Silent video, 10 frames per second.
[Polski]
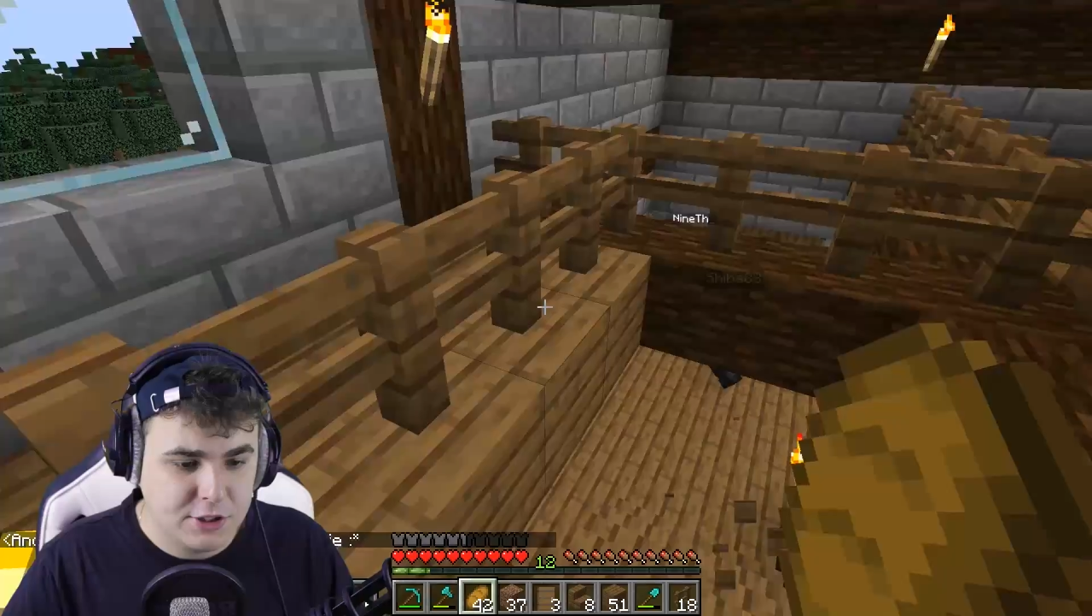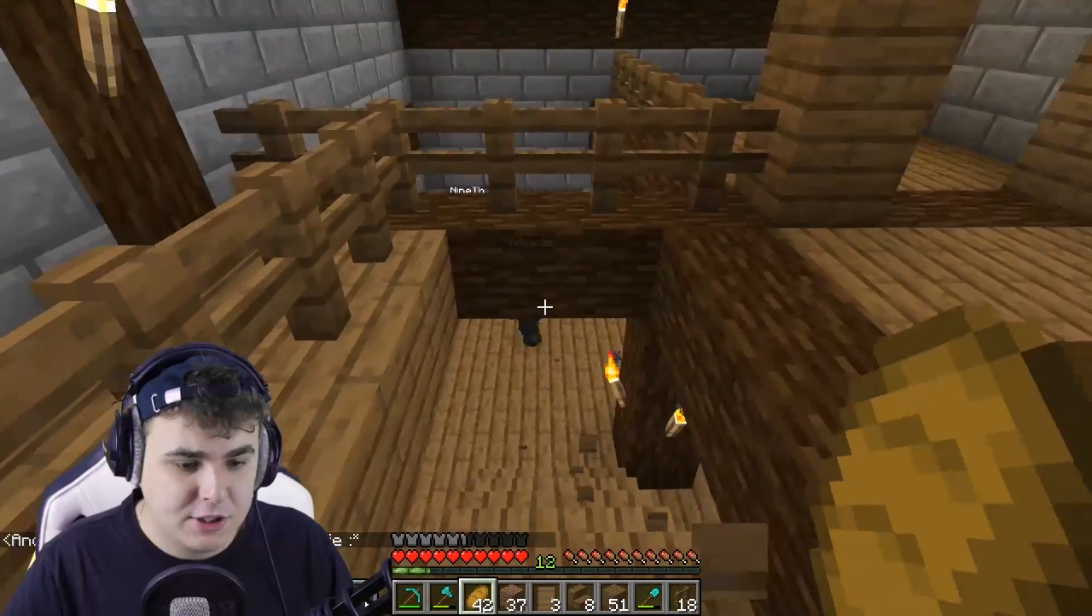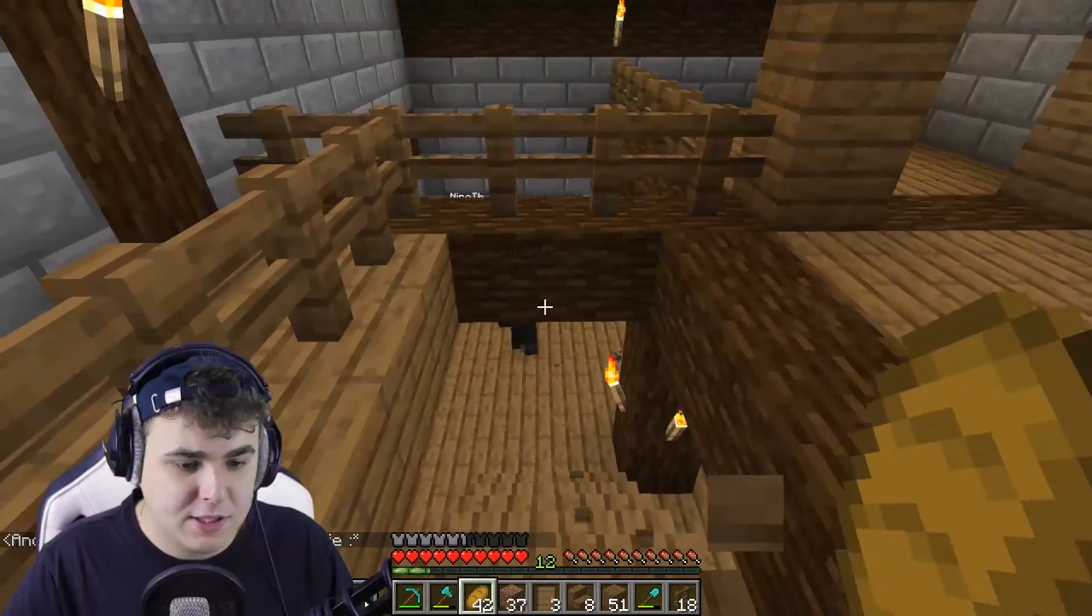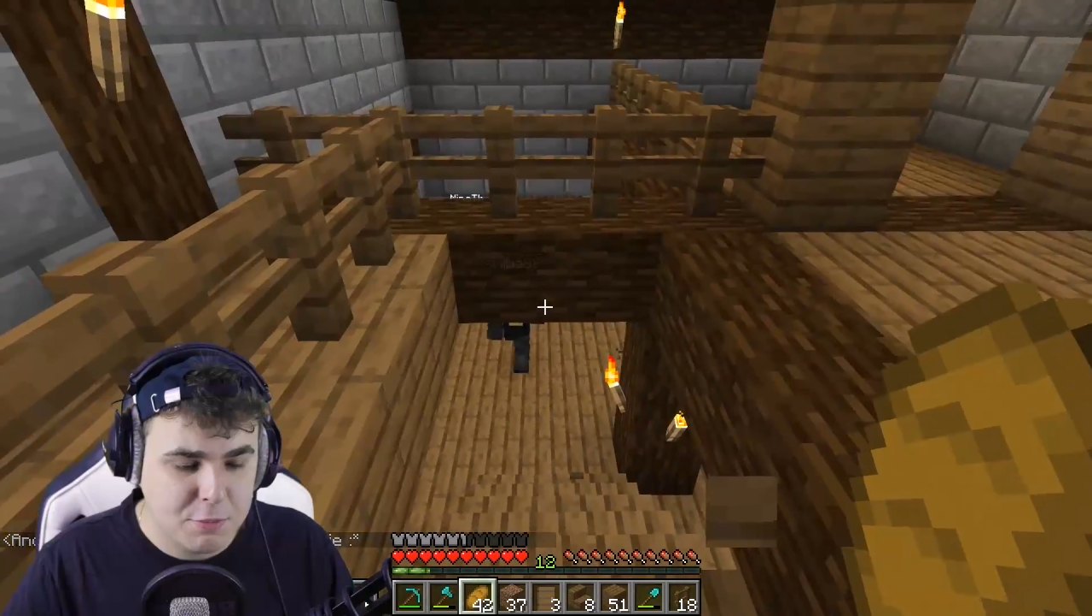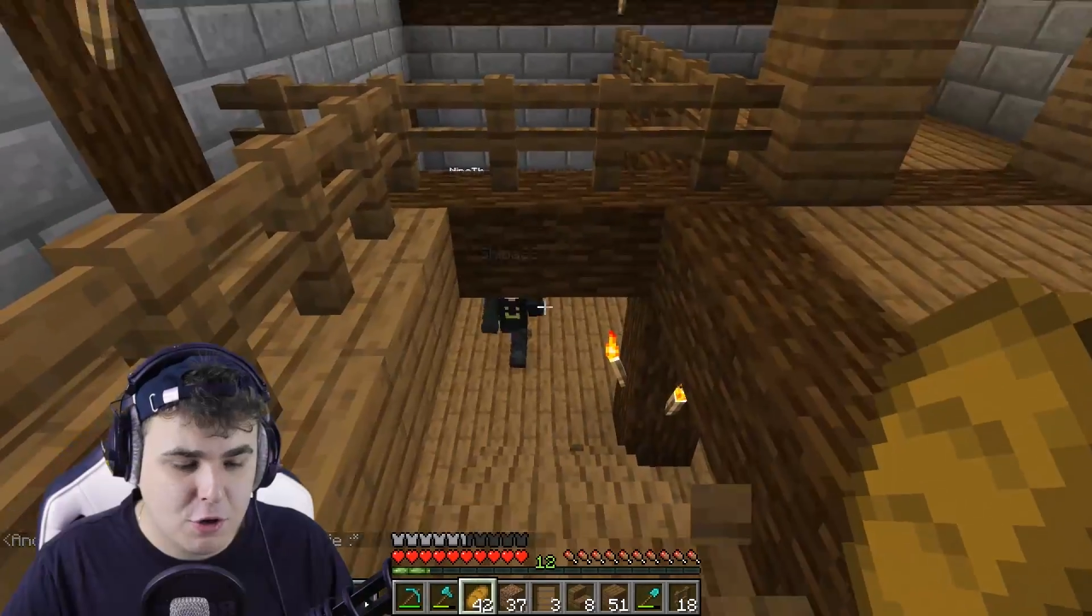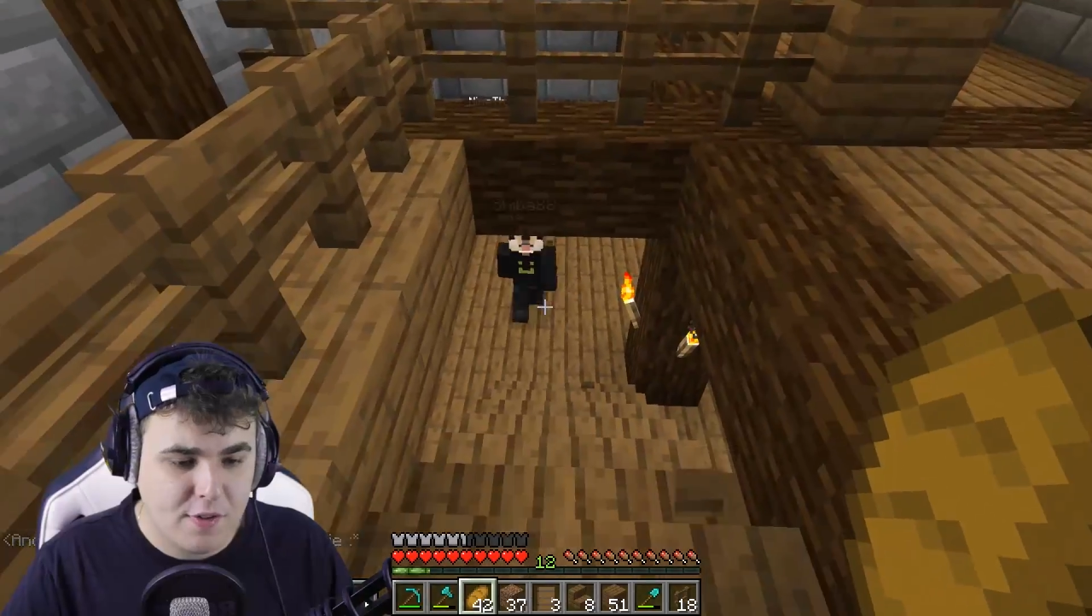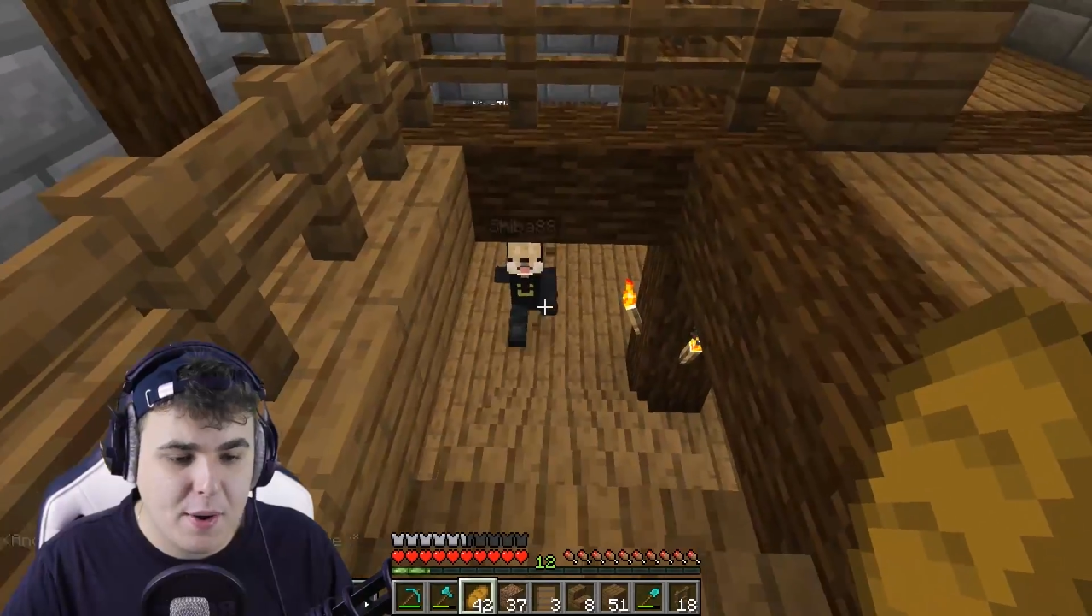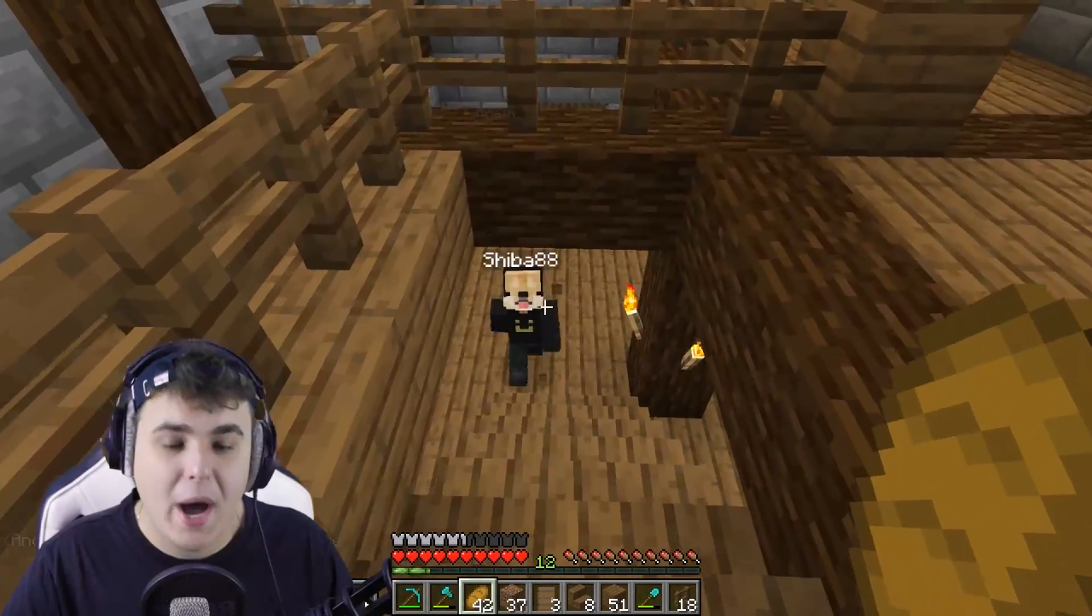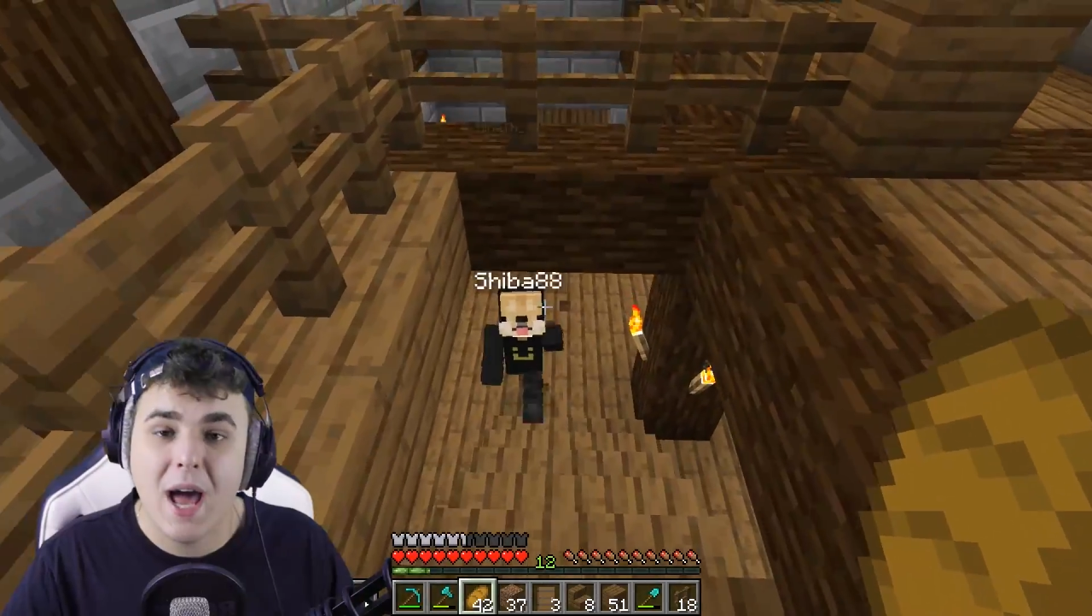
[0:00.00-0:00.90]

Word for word: i się z nami chowała,